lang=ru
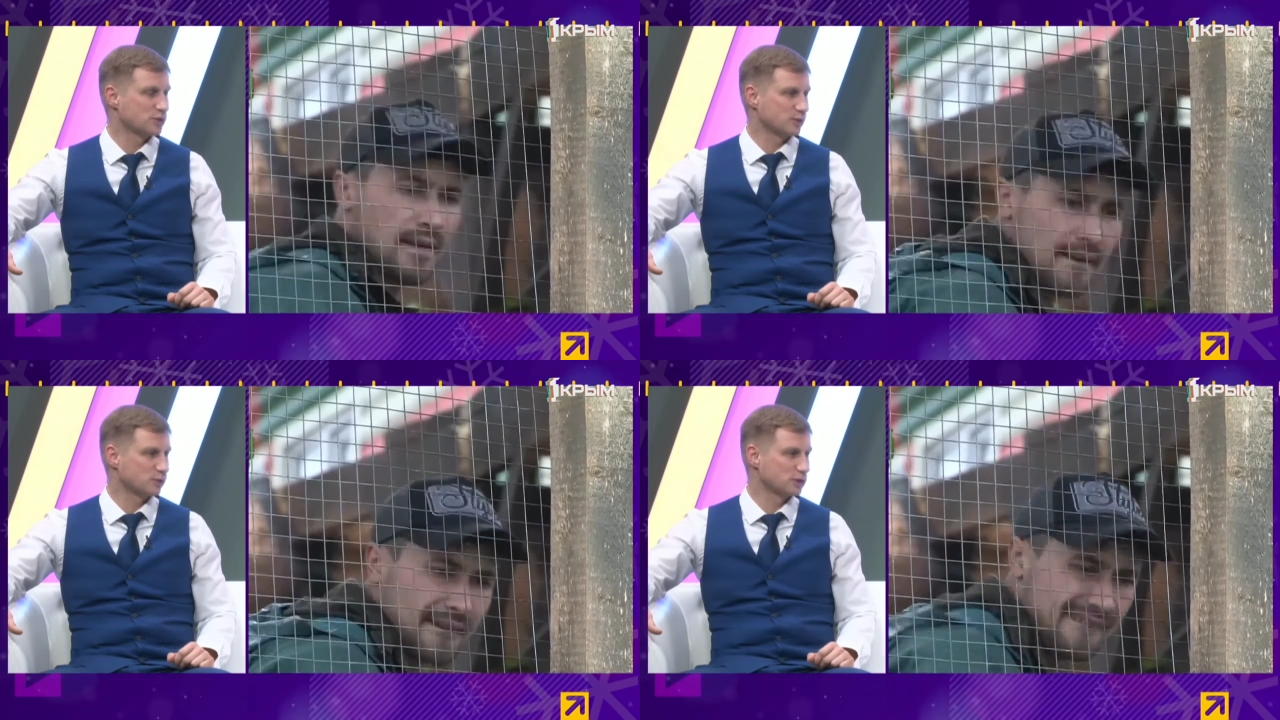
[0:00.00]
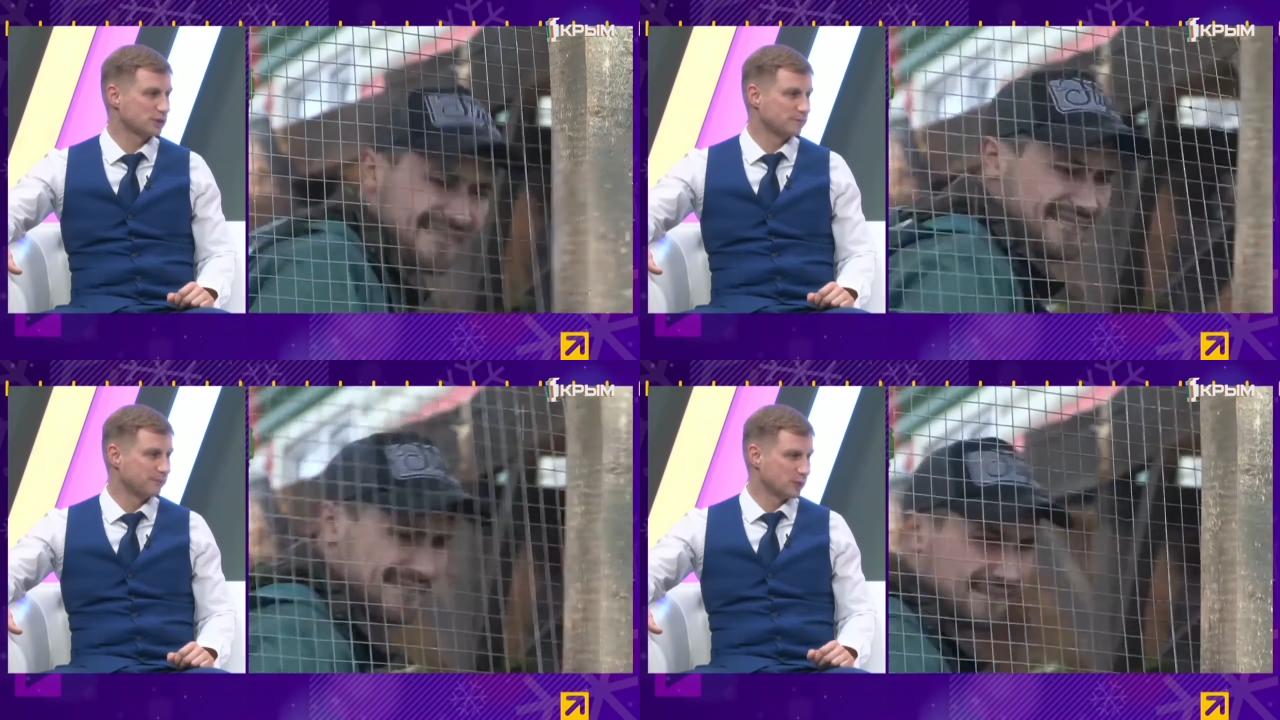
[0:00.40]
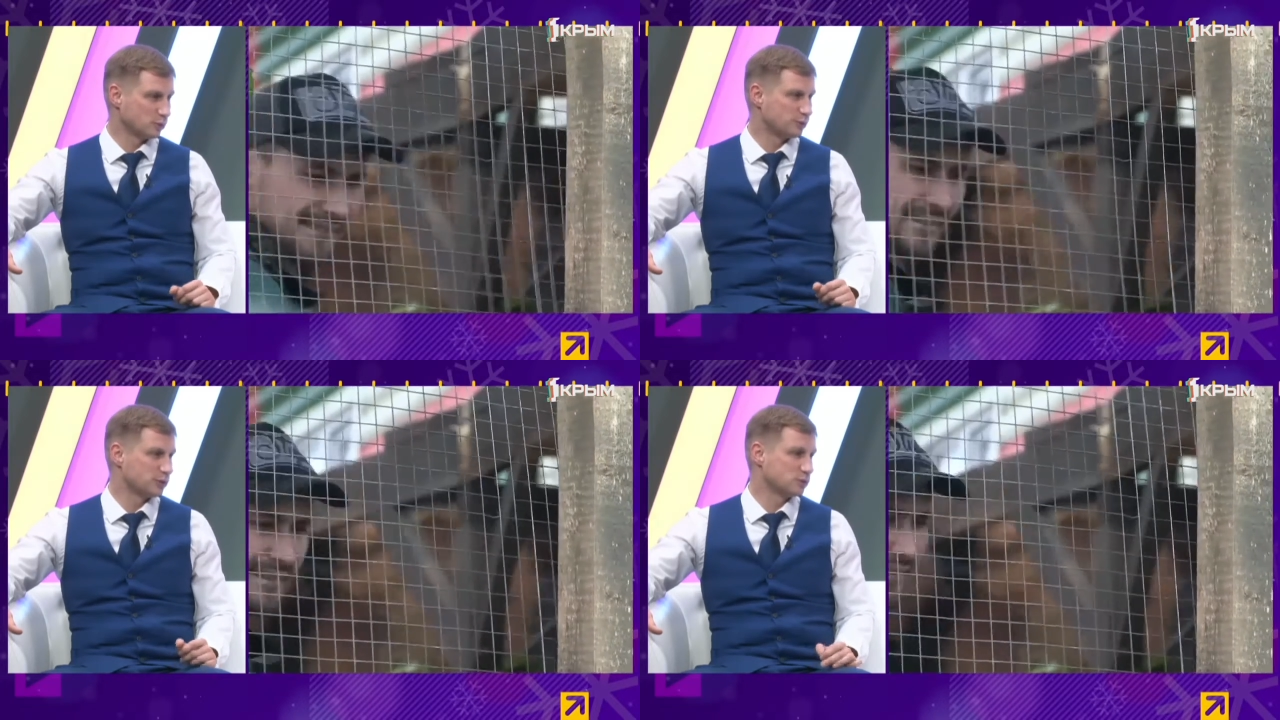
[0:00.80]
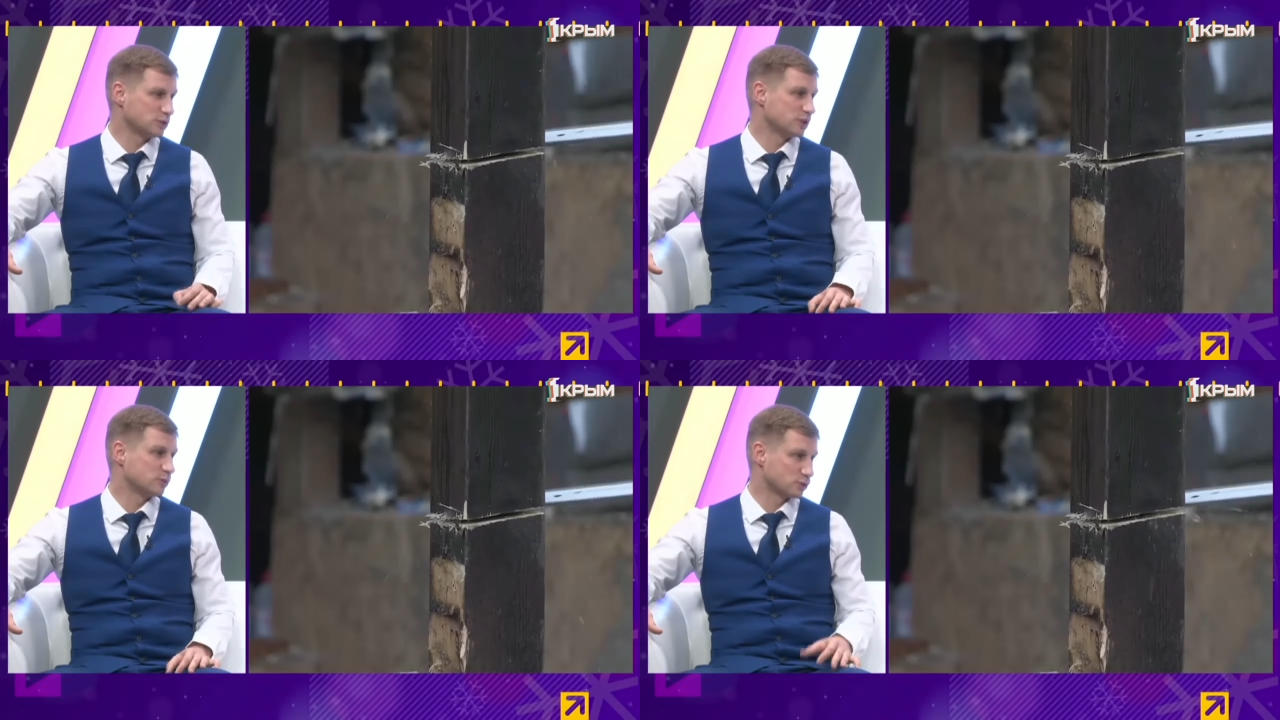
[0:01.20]
работы по
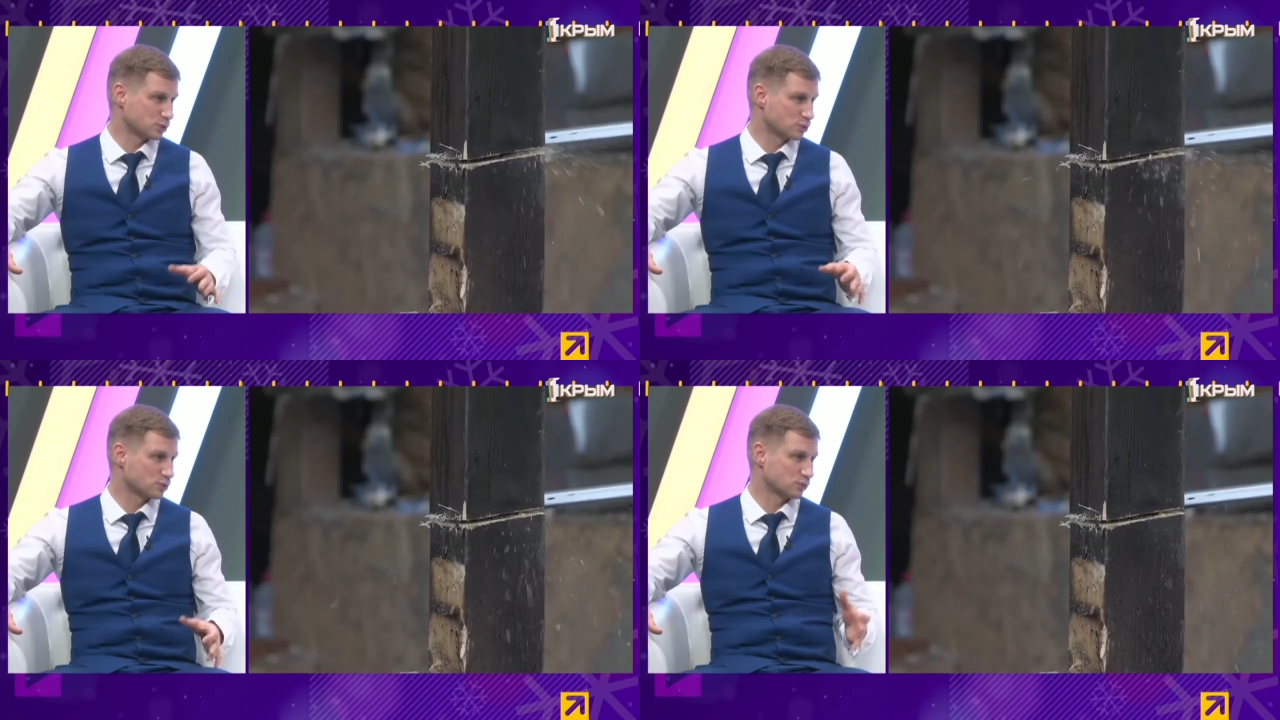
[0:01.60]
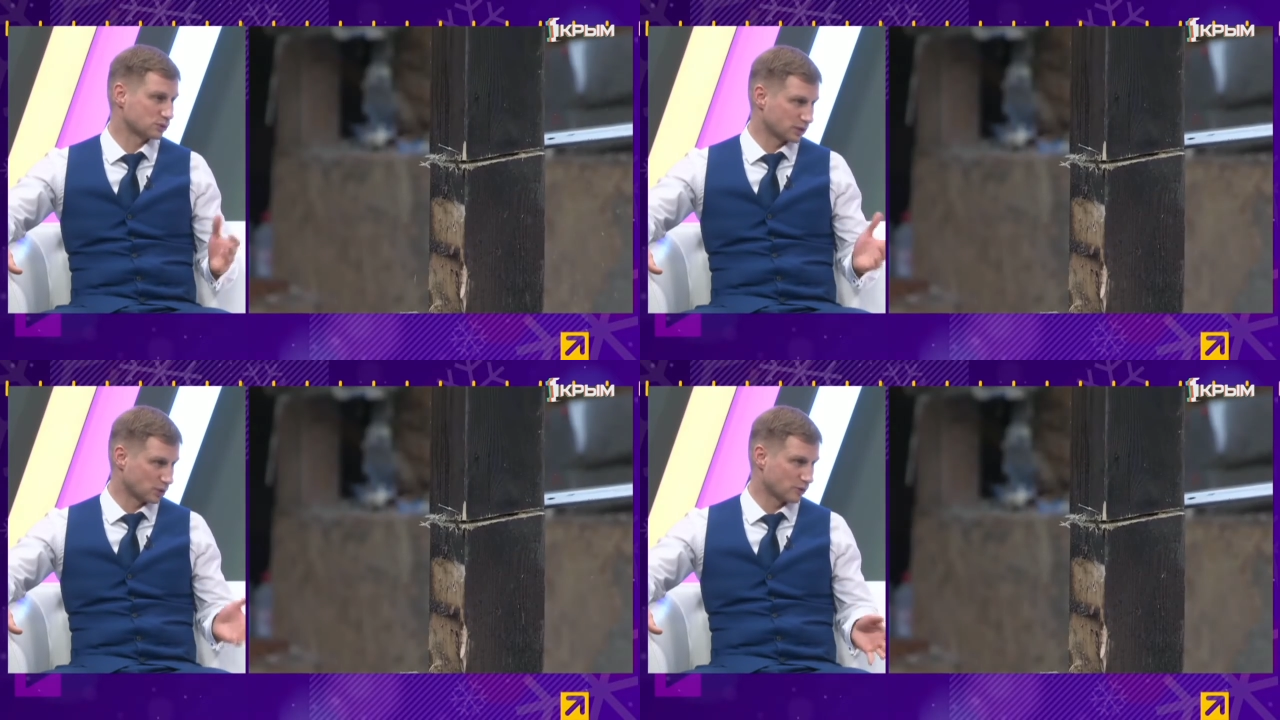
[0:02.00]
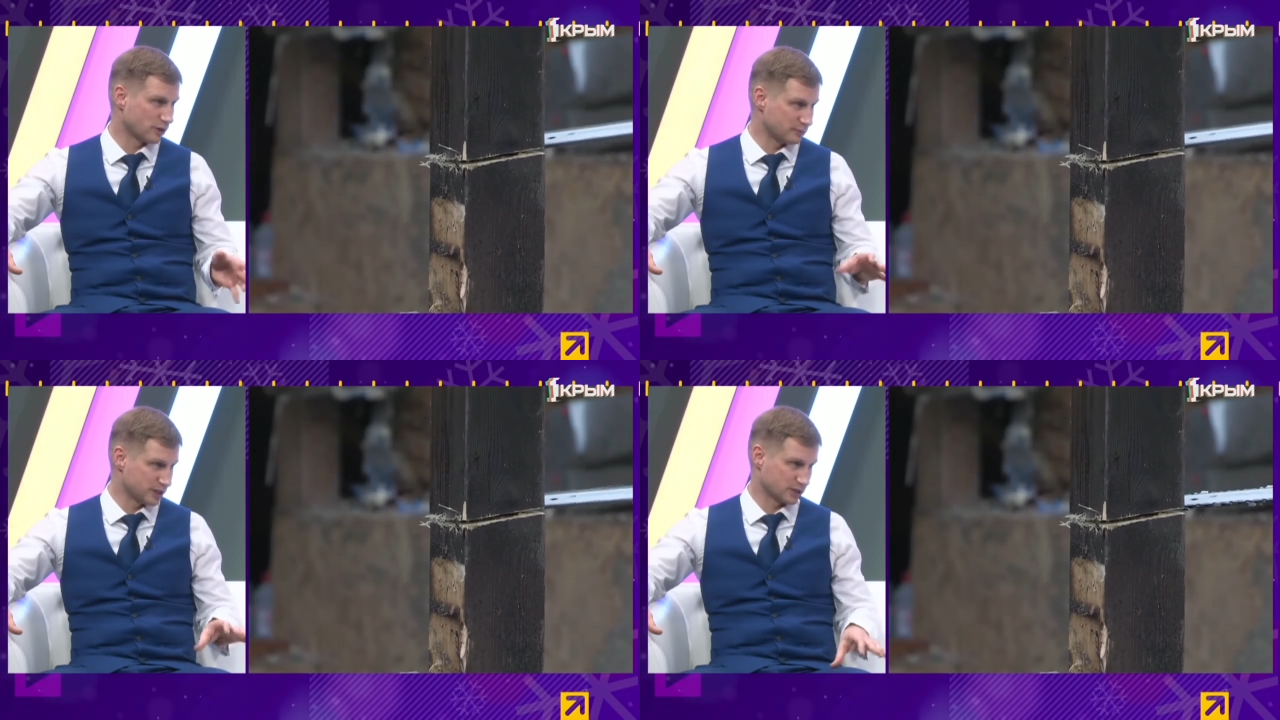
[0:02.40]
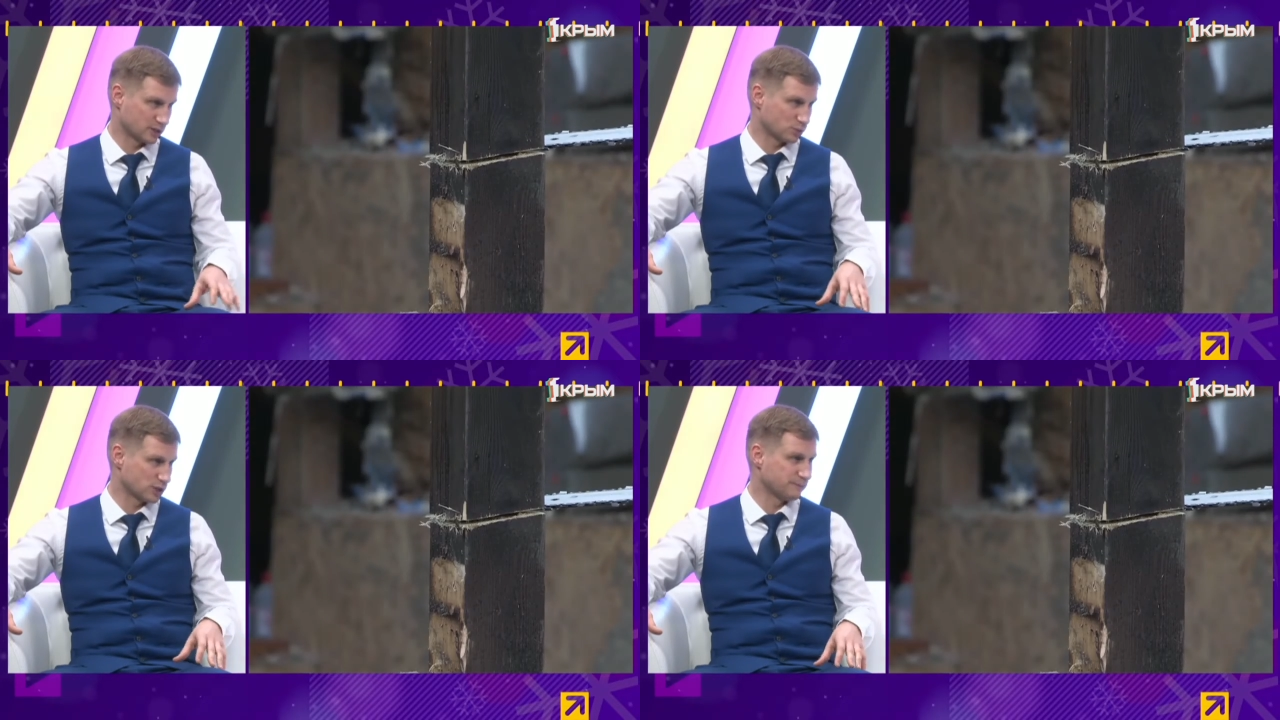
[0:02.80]
принудительному сносу такого объекта.
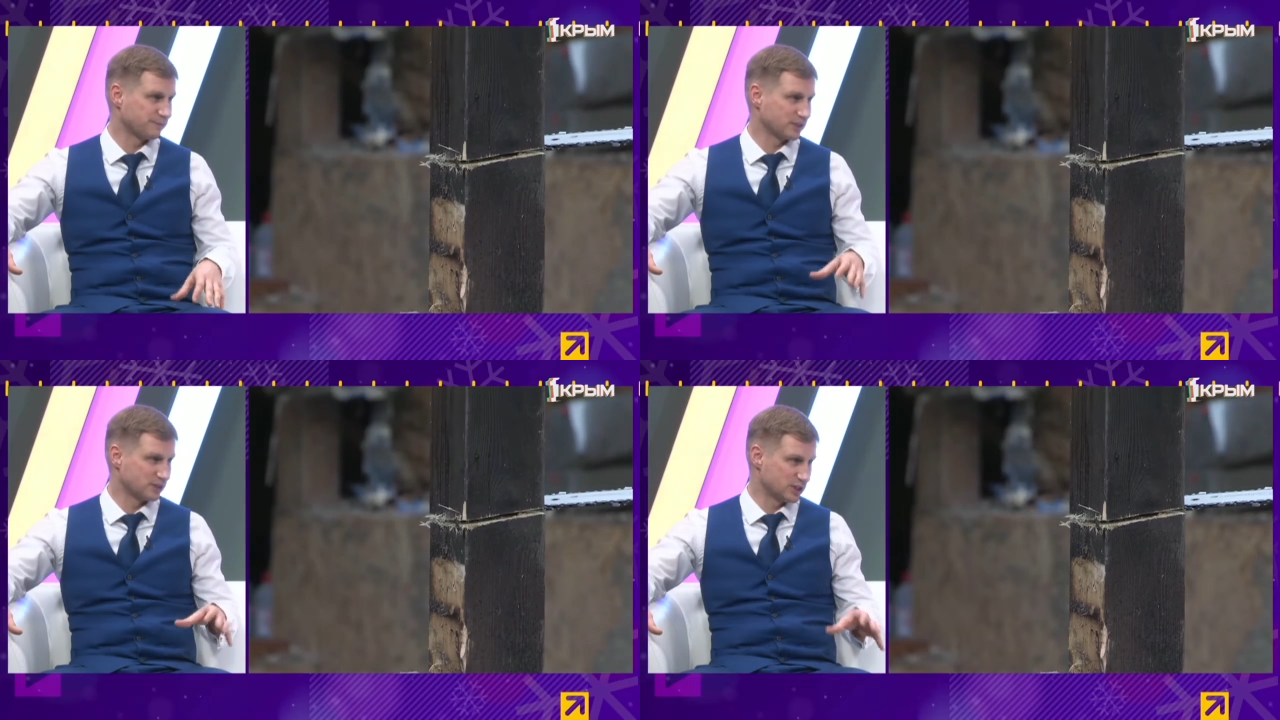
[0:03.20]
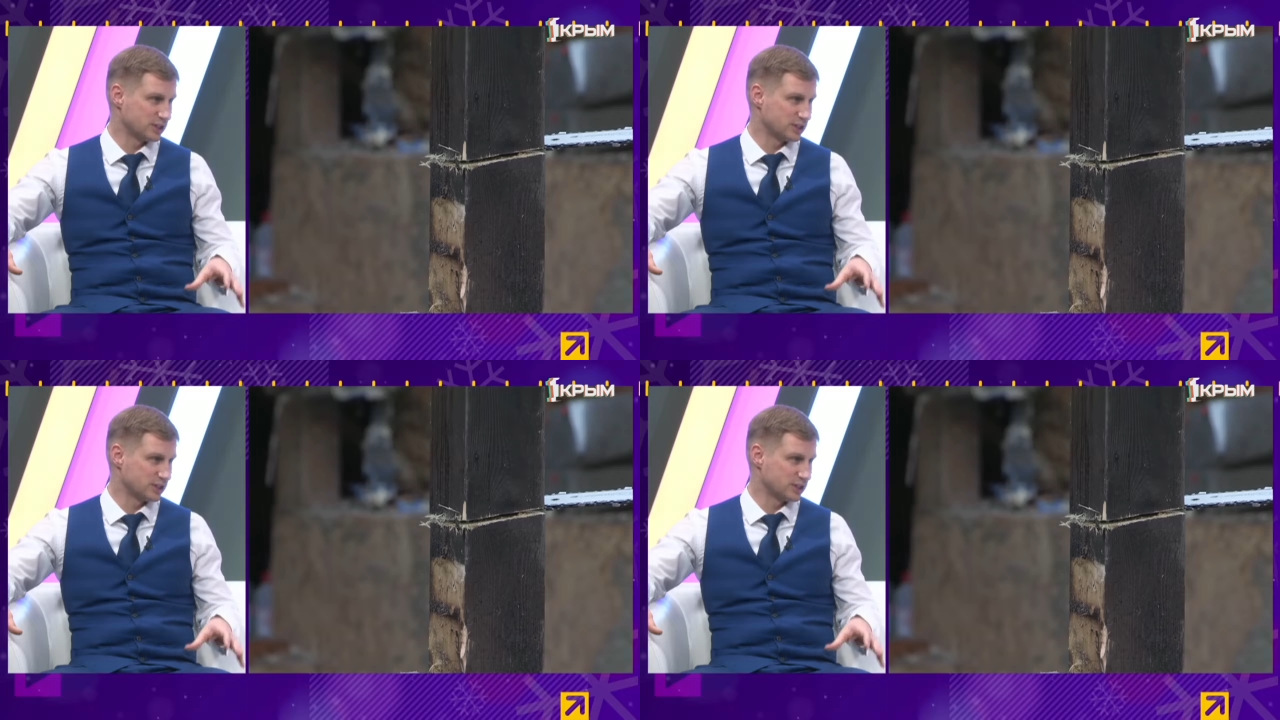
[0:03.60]
Уже три